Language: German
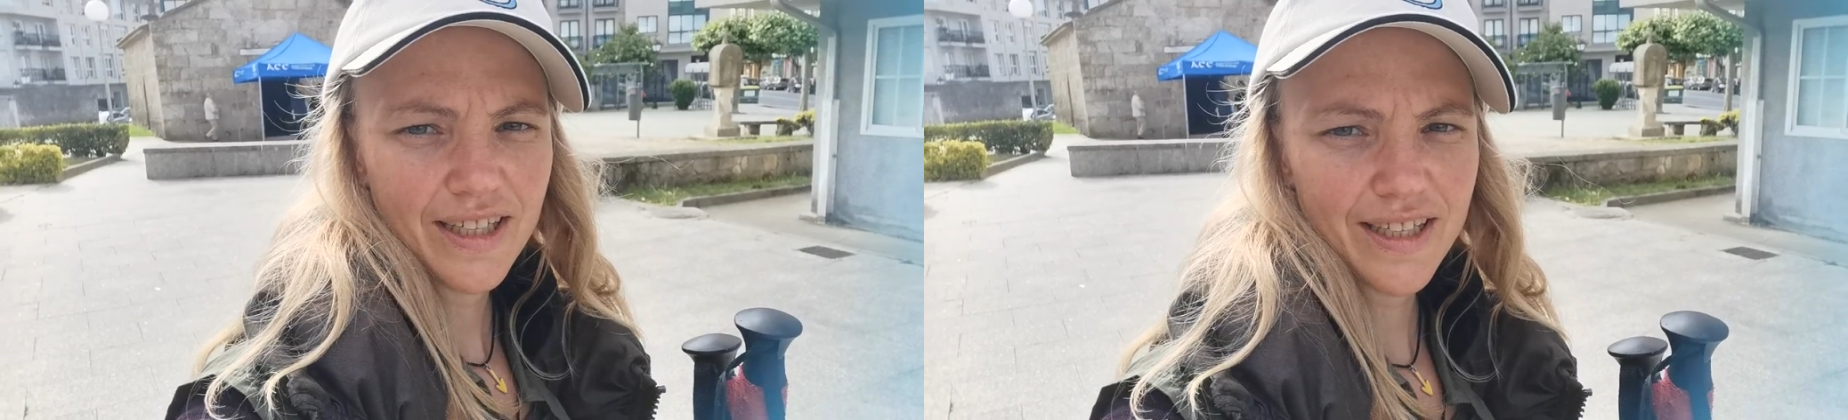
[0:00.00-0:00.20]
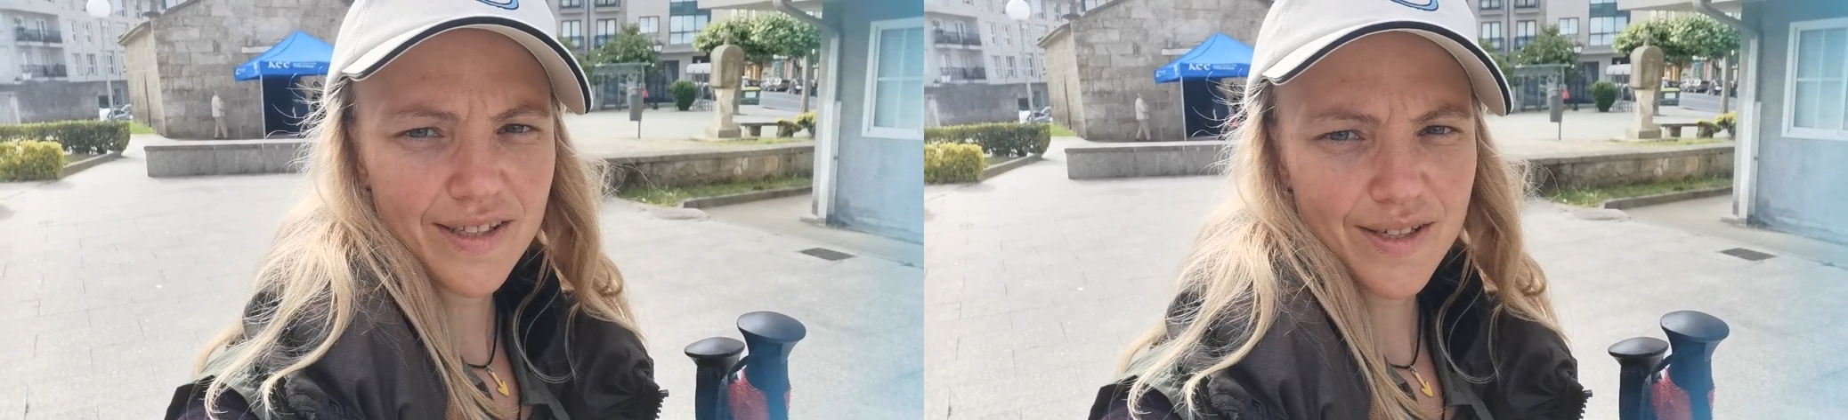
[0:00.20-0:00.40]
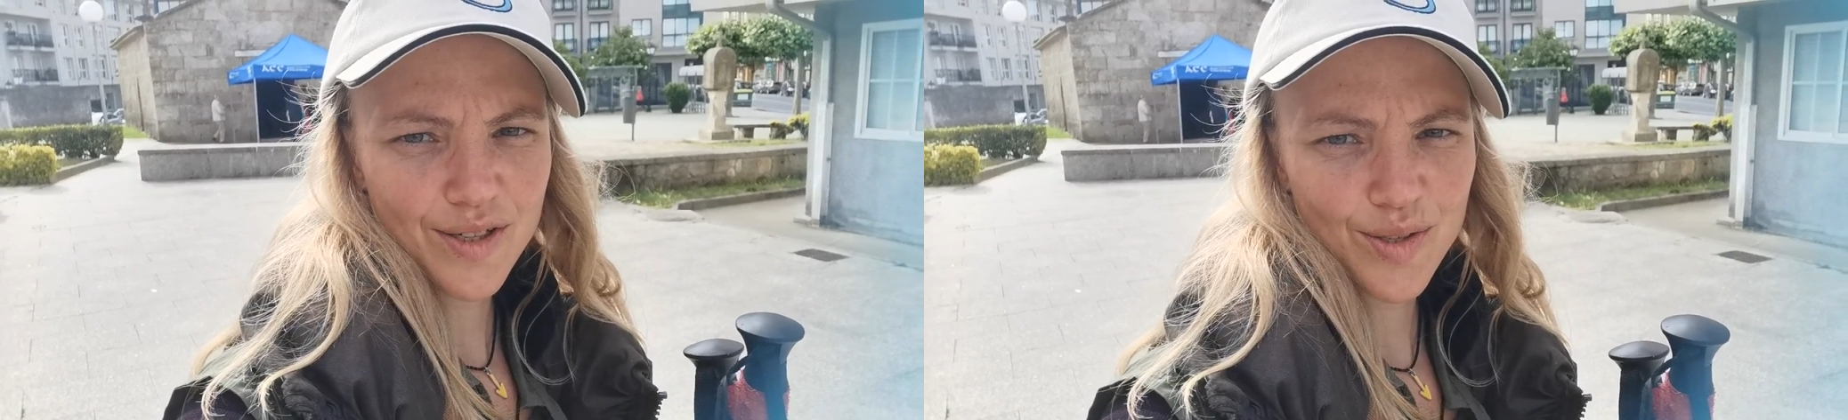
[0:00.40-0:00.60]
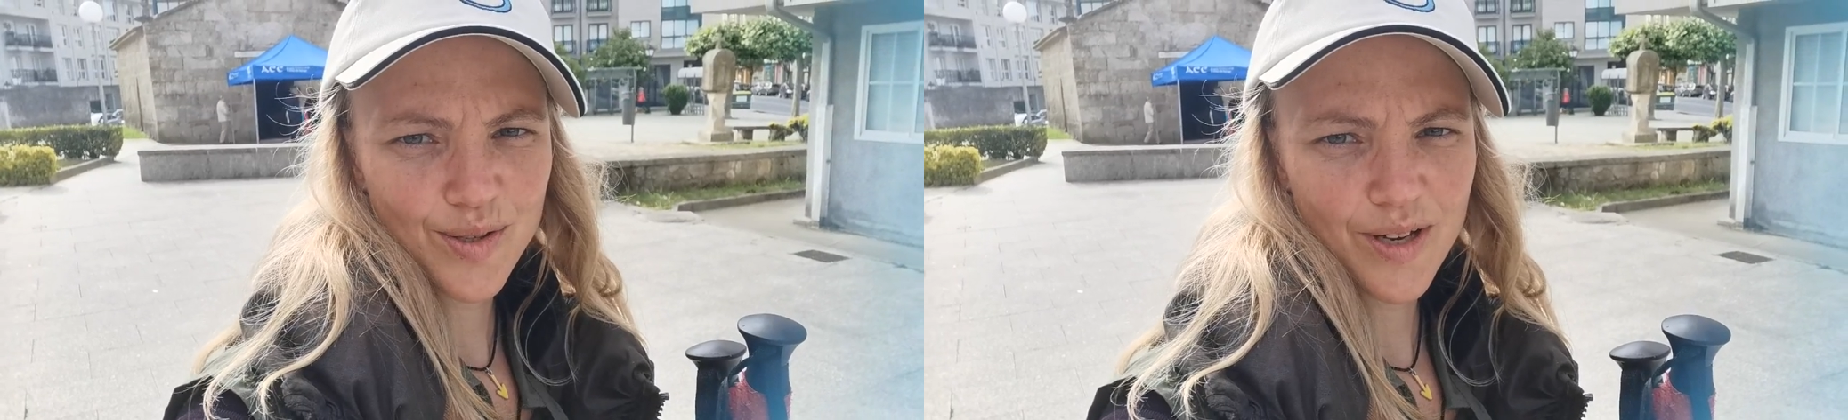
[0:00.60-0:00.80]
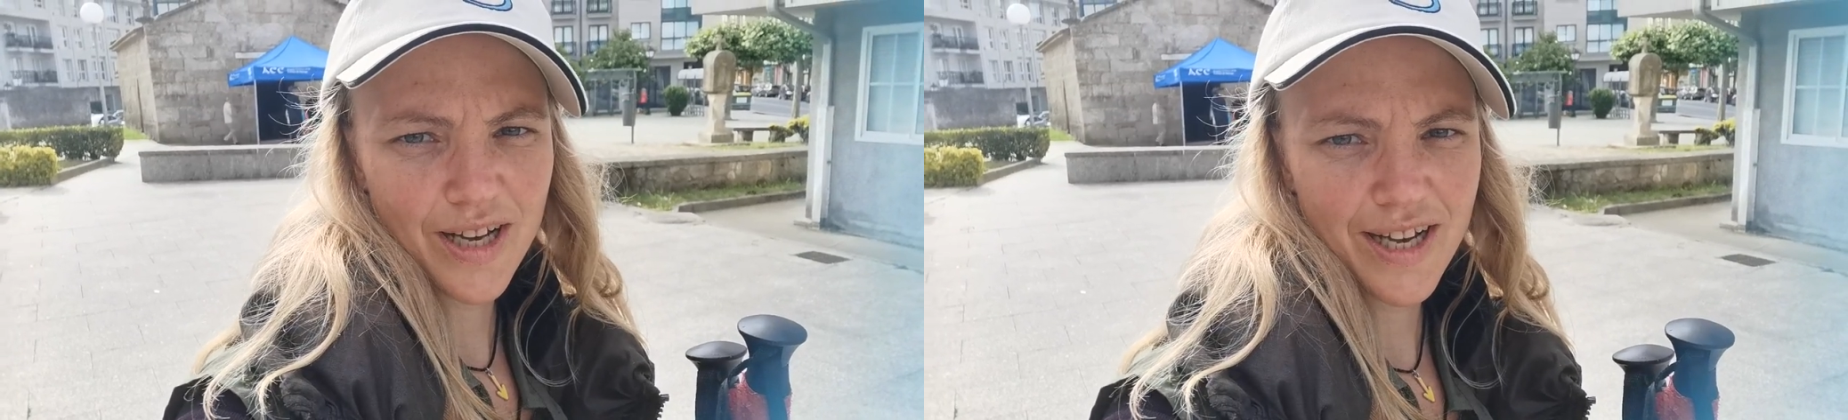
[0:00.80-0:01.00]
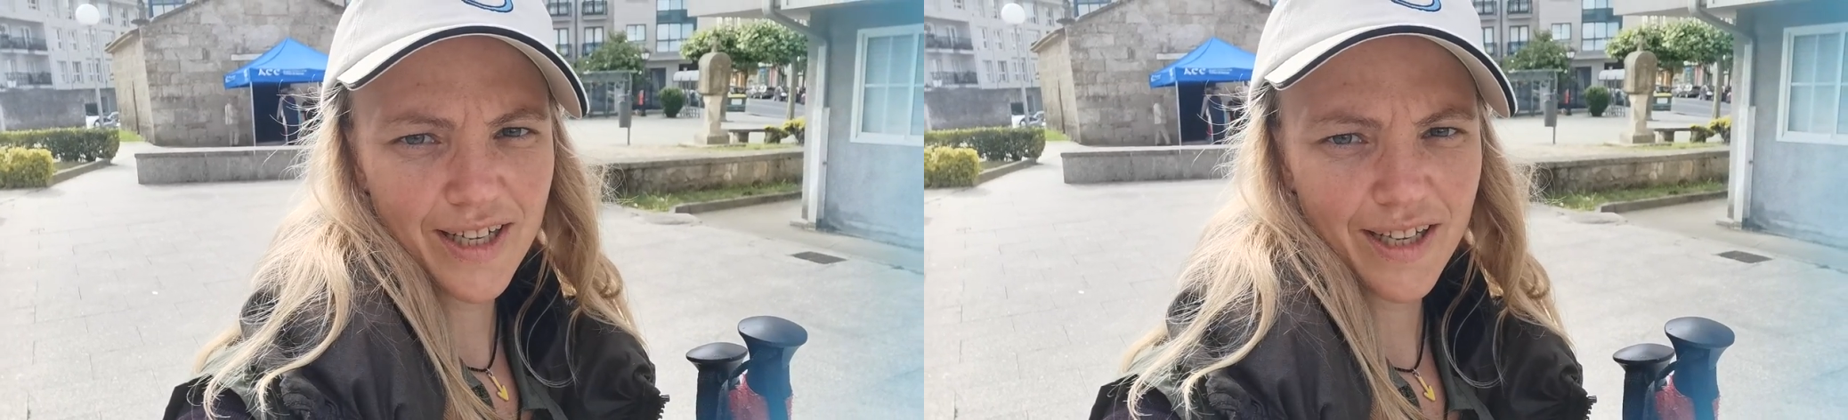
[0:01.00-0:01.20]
Jetzt sind es nur noch 8